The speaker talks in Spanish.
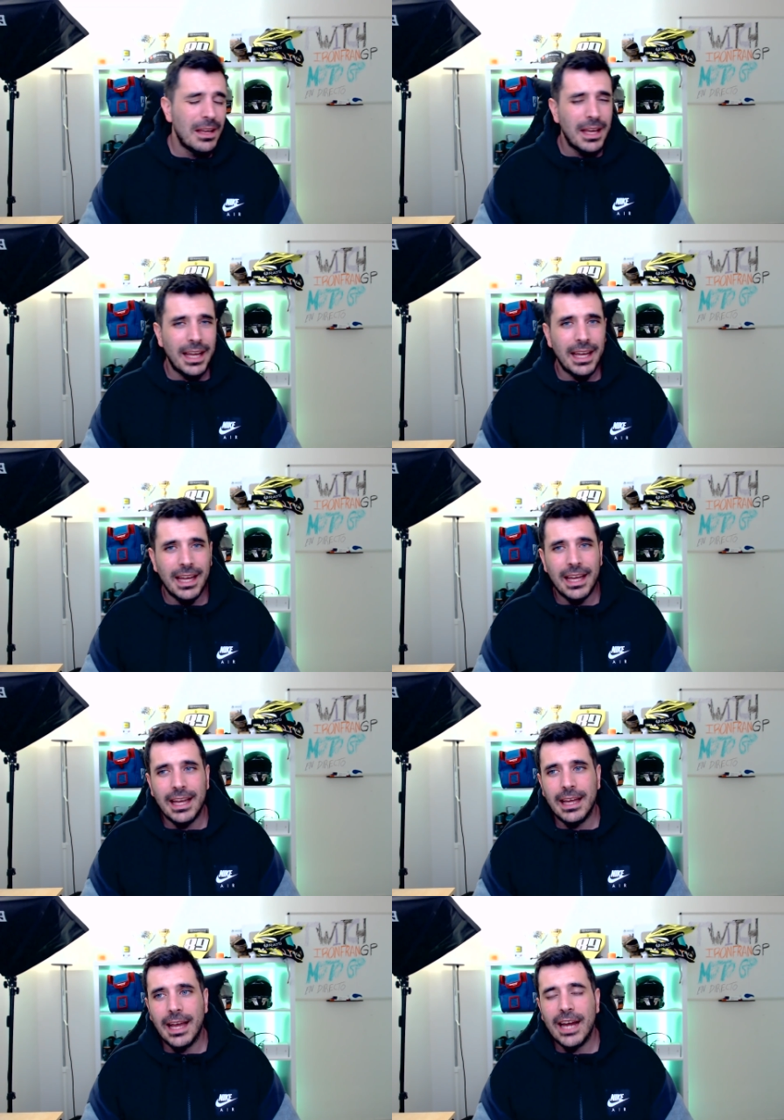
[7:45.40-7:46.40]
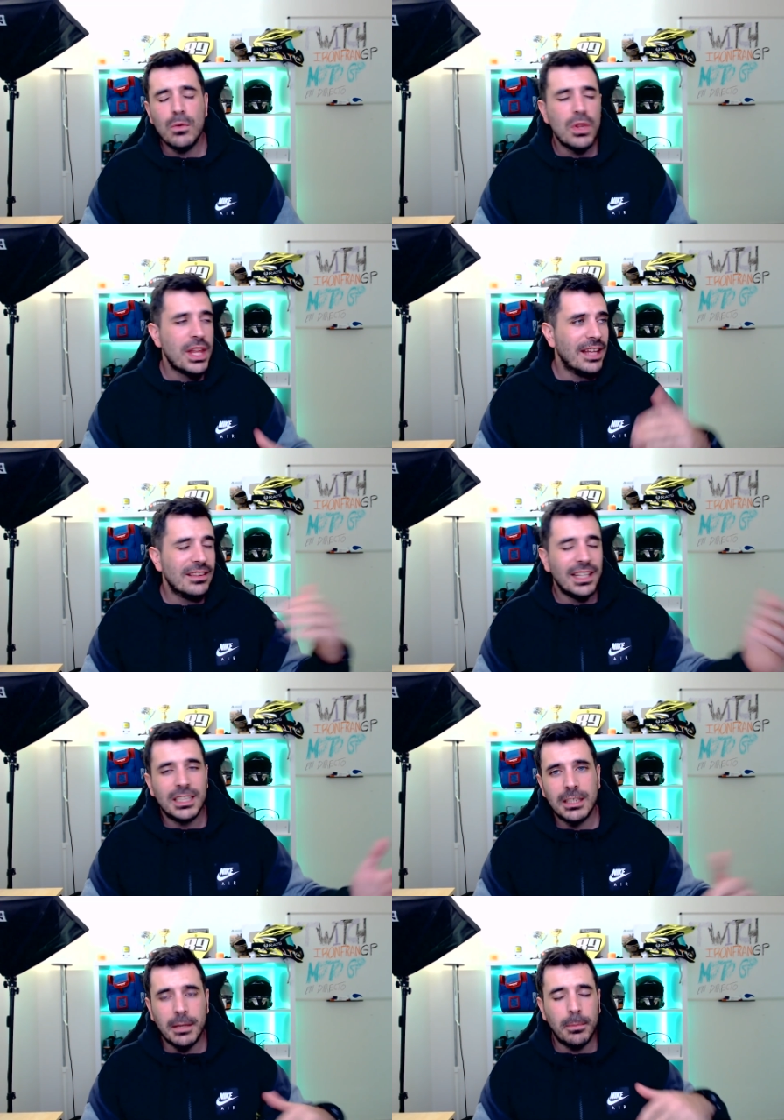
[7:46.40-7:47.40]
eh,
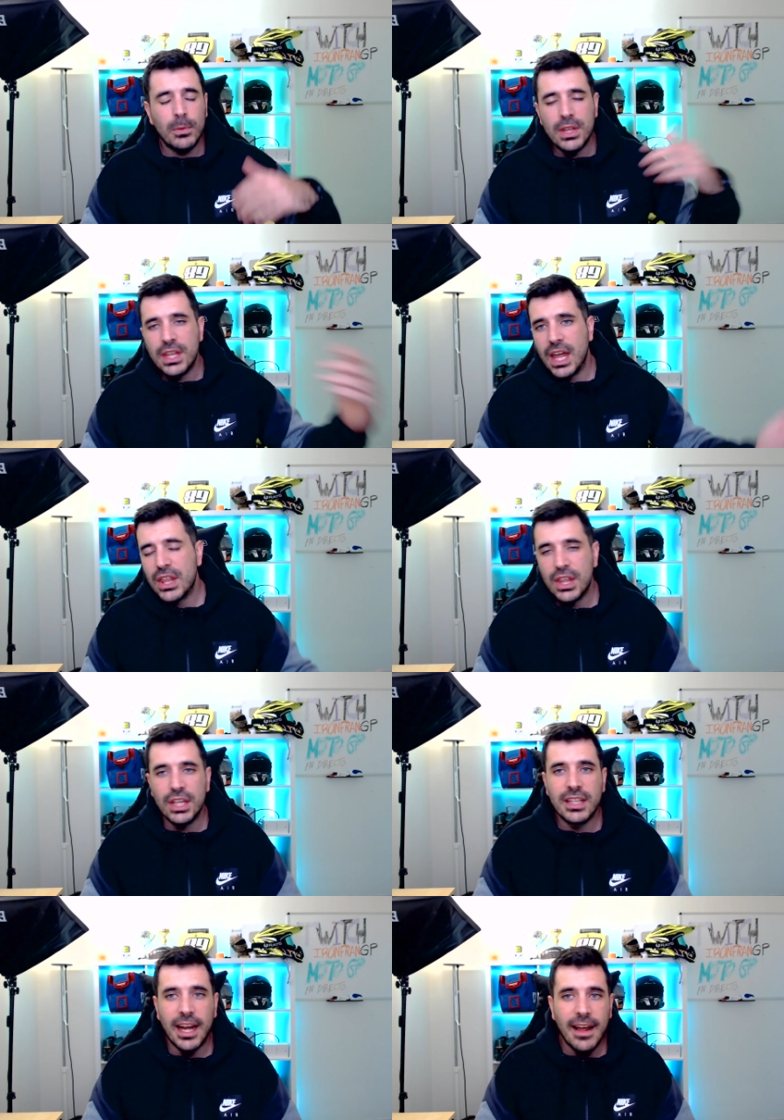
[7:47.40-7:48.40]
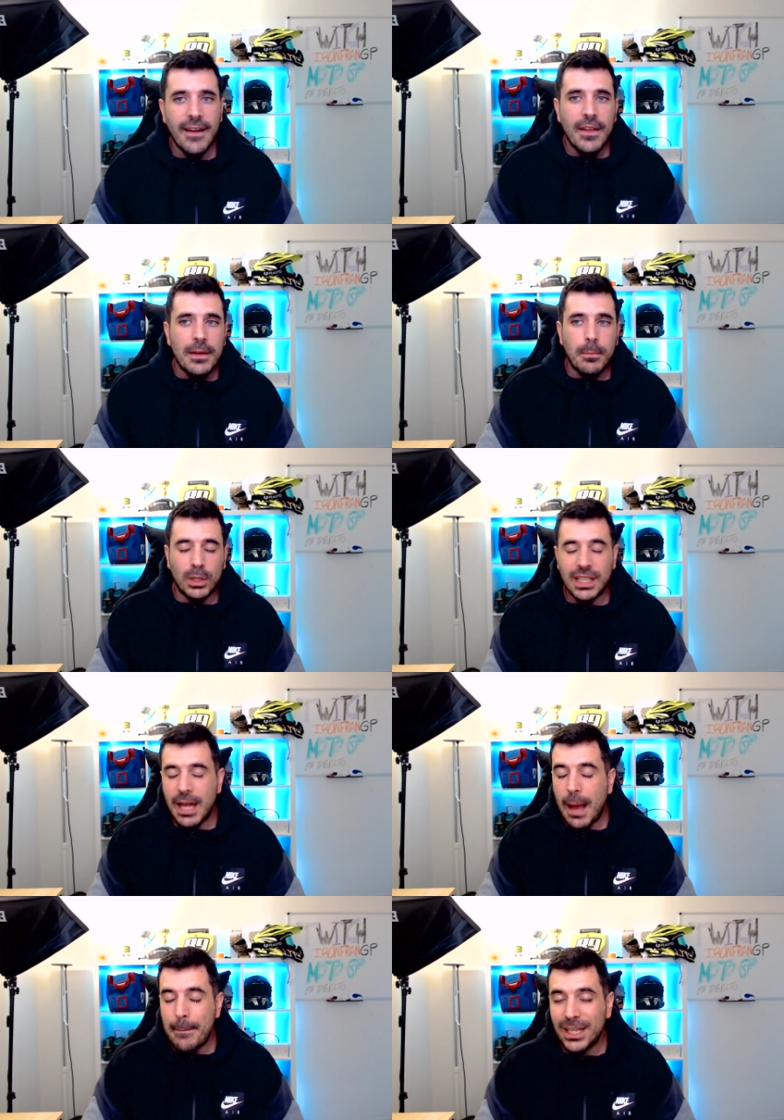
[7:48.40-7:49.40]
anunciantes, eh, publicidad, etc., pues
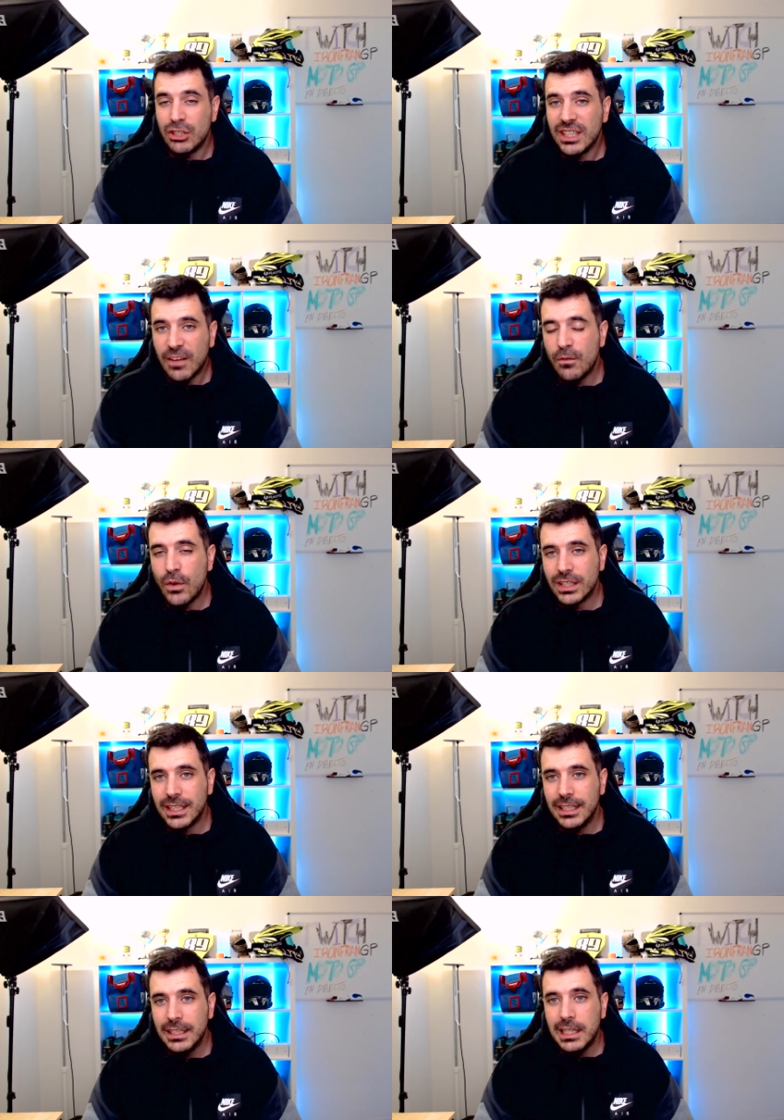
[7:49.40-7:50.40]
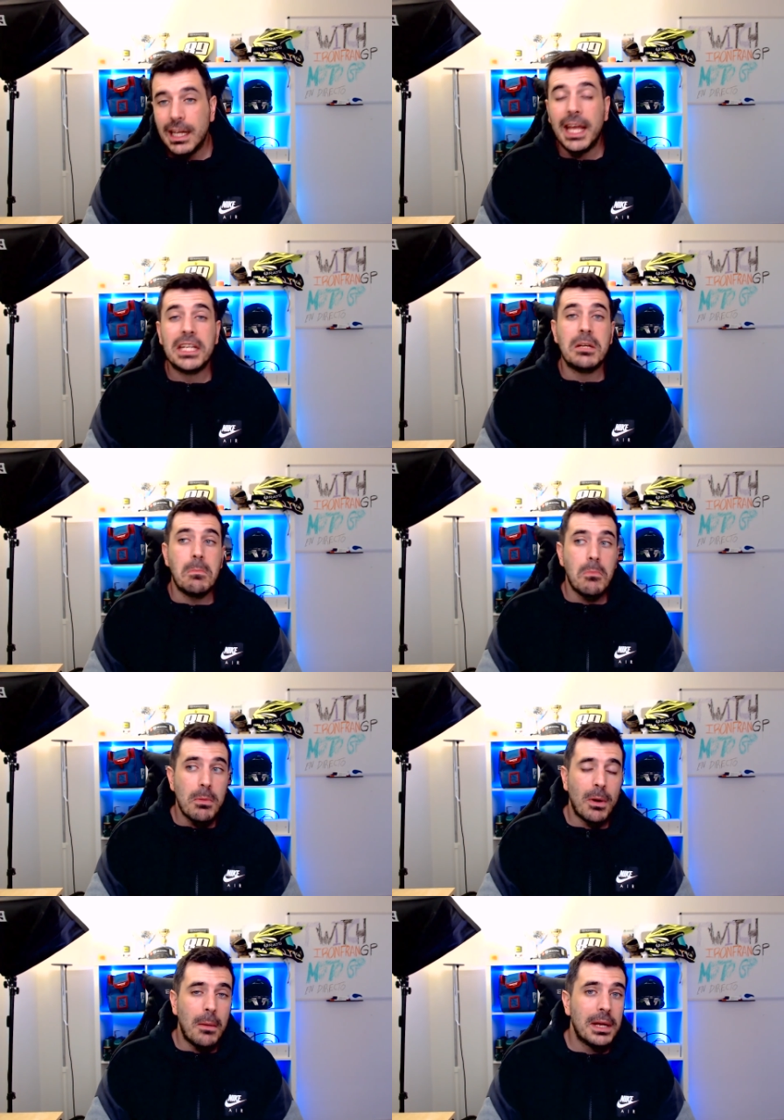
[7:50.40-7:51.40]
presiona tan fuerte, es muy
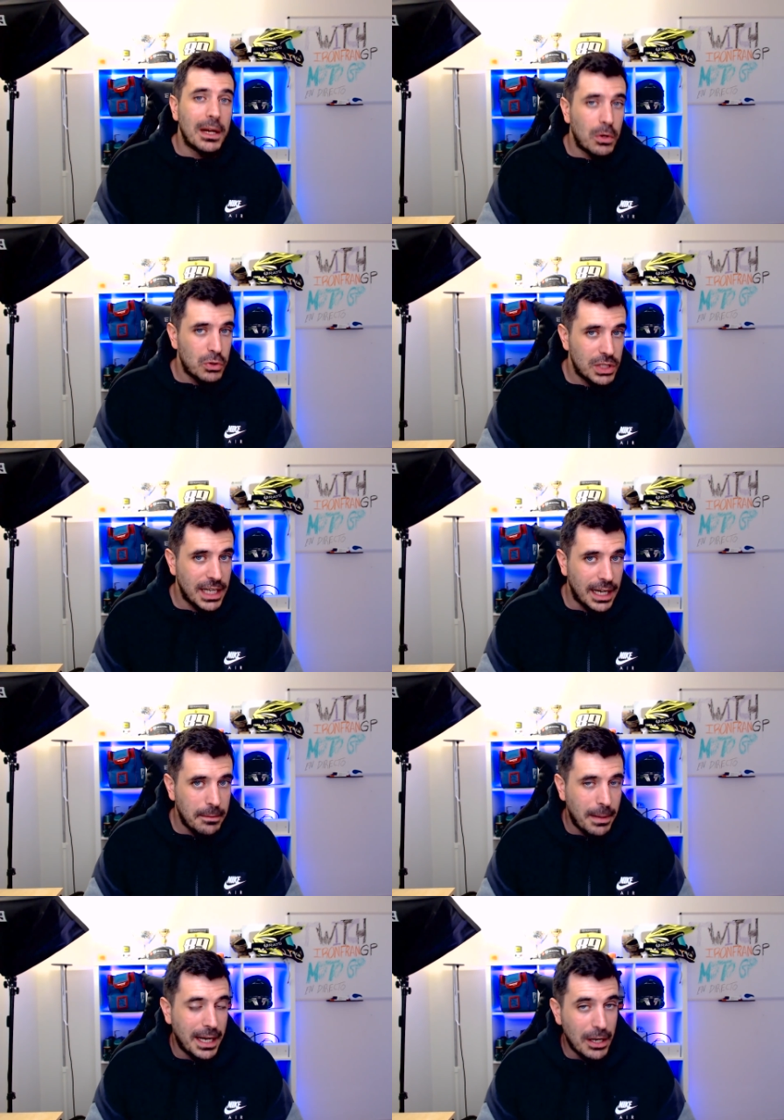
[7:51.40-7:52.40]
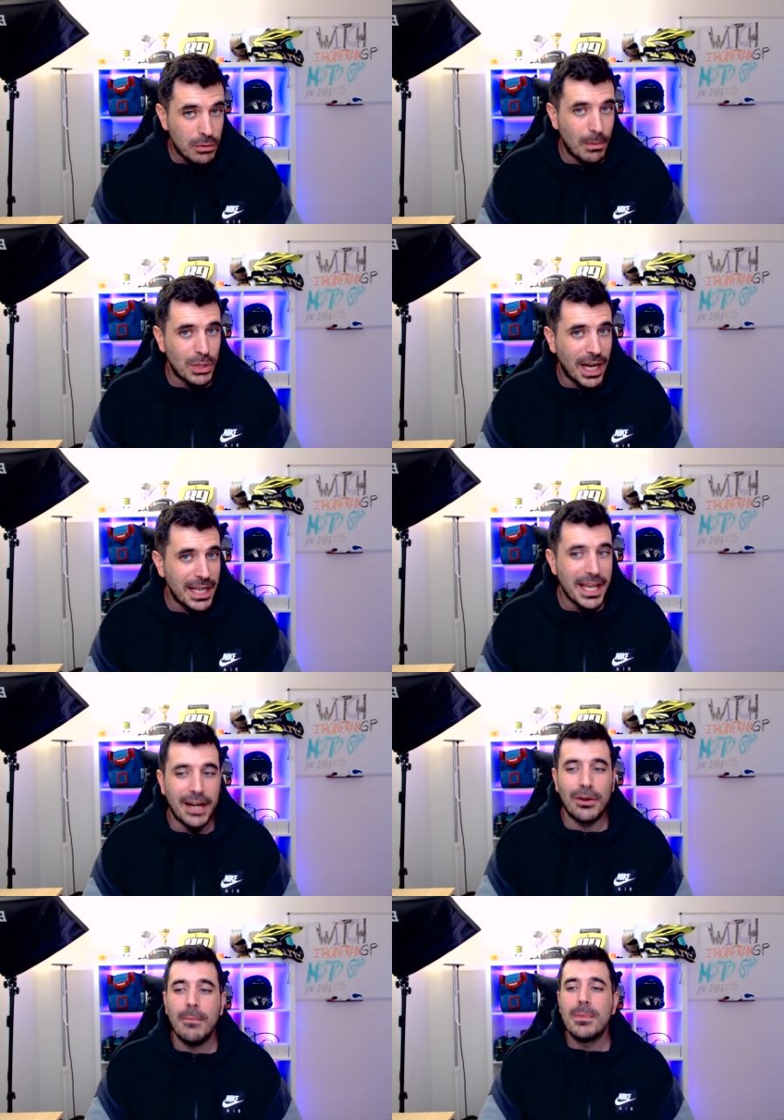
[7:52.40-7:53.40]
probable que lo consiga. ¿Para qué nos vamos a
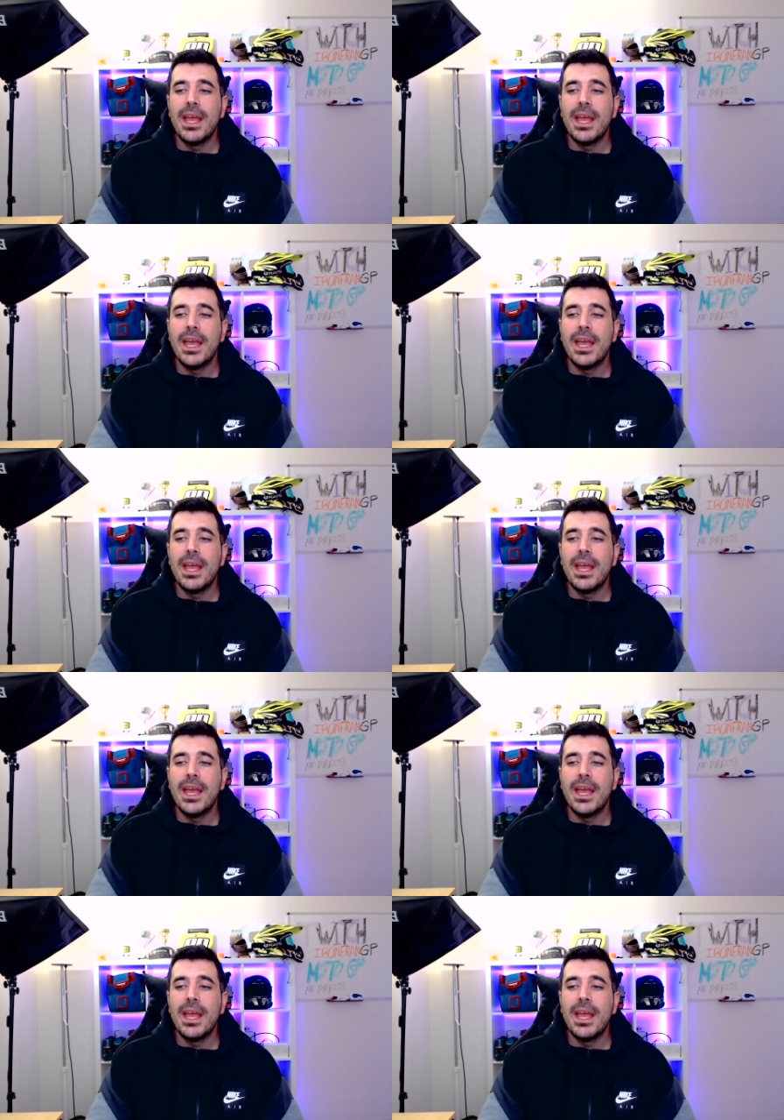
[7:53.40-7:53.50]
engañar, no?